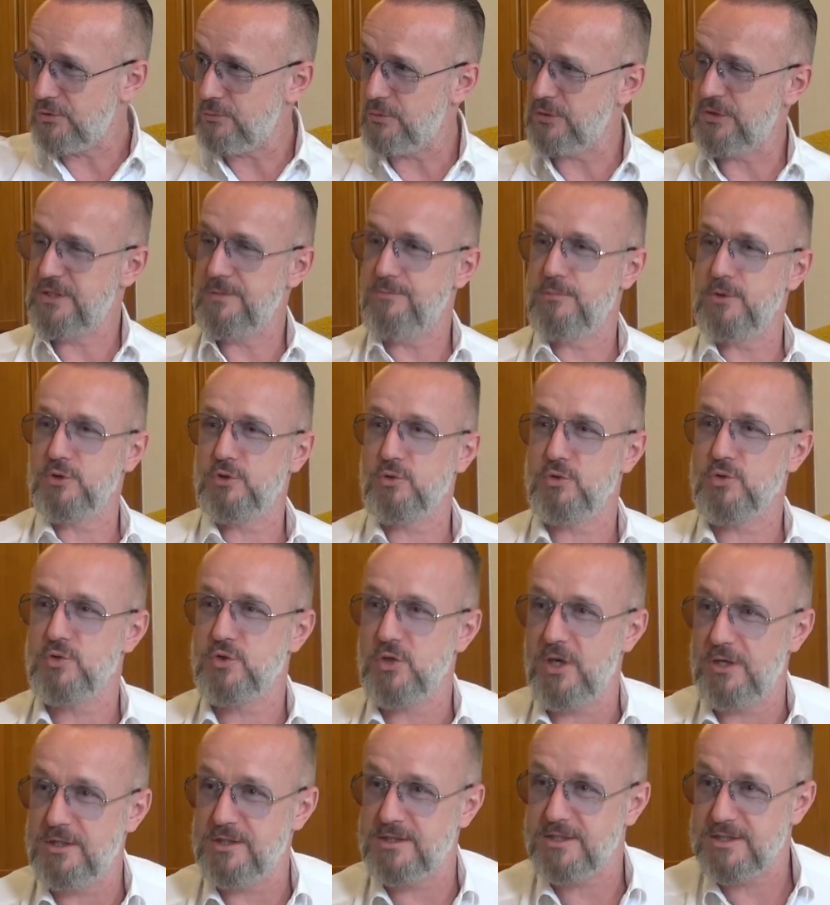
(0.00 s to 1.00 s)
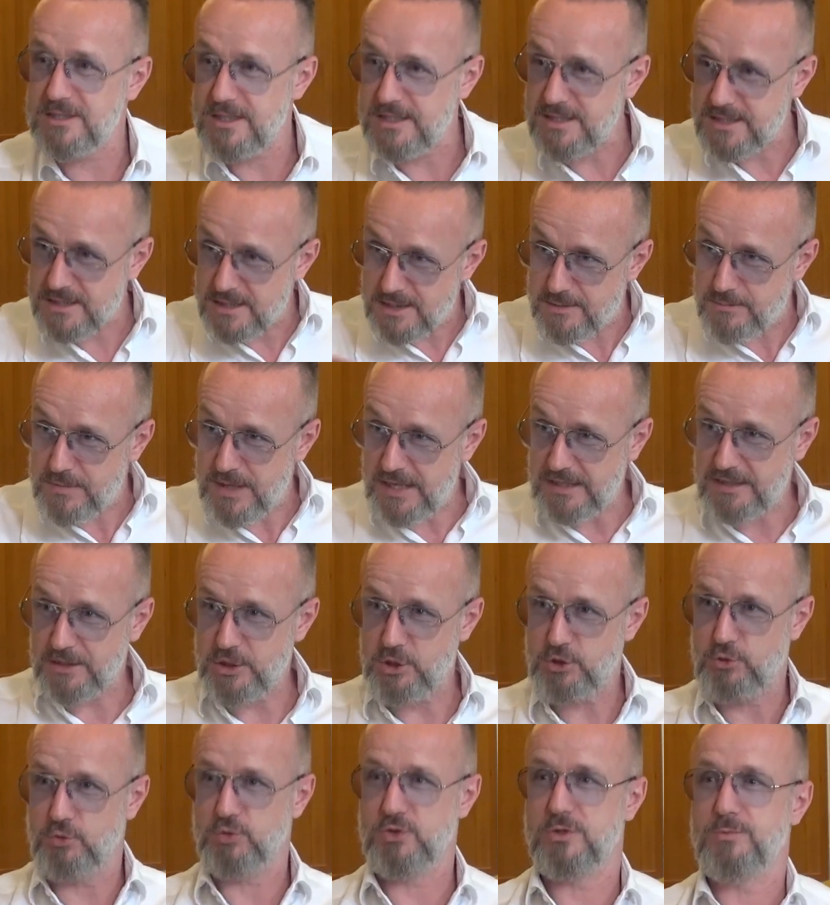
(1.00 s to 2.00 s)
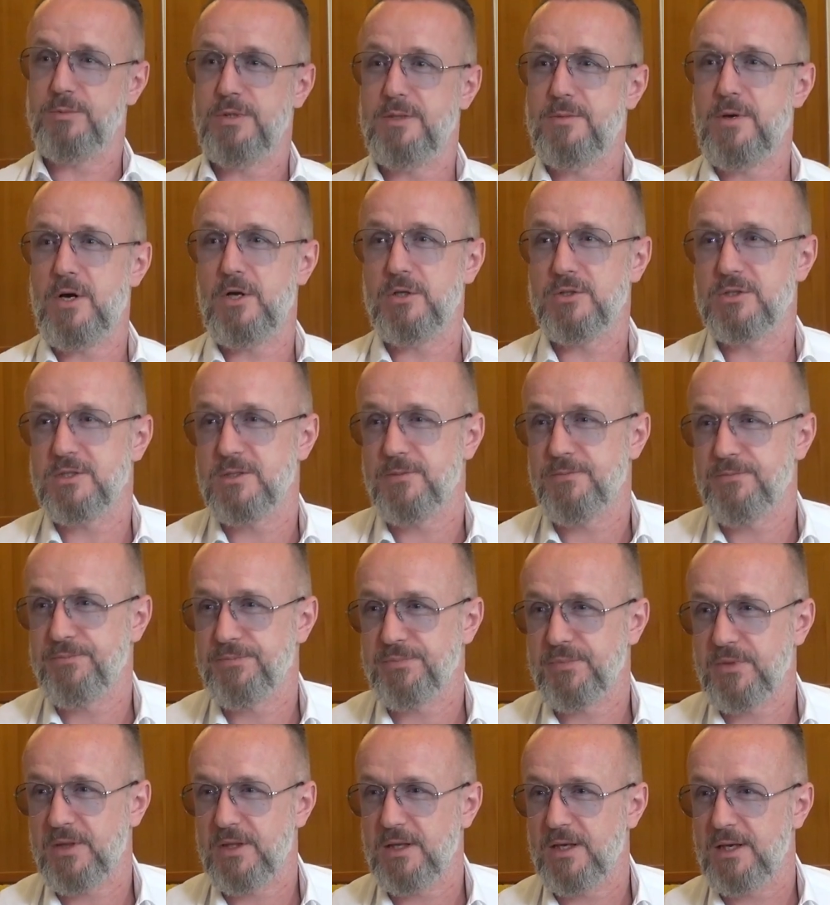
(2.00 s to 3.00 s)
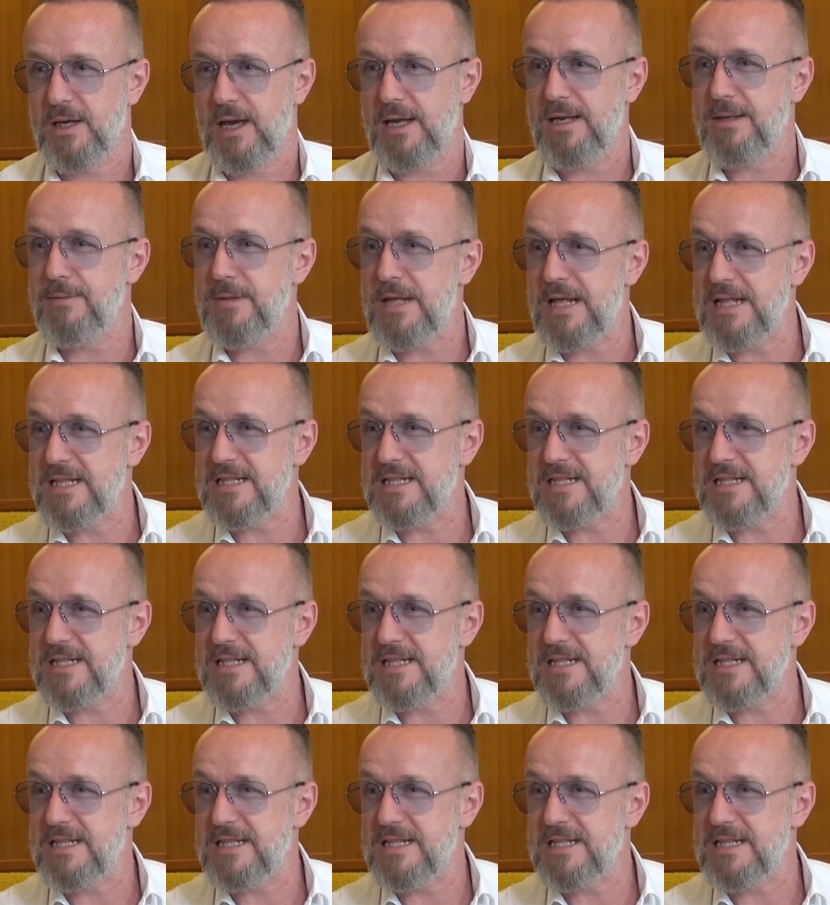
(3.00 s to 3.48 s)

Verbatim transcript: was, was sieht man sonst so alles jetzt im Erdgeschoss einmal im Haus? Einen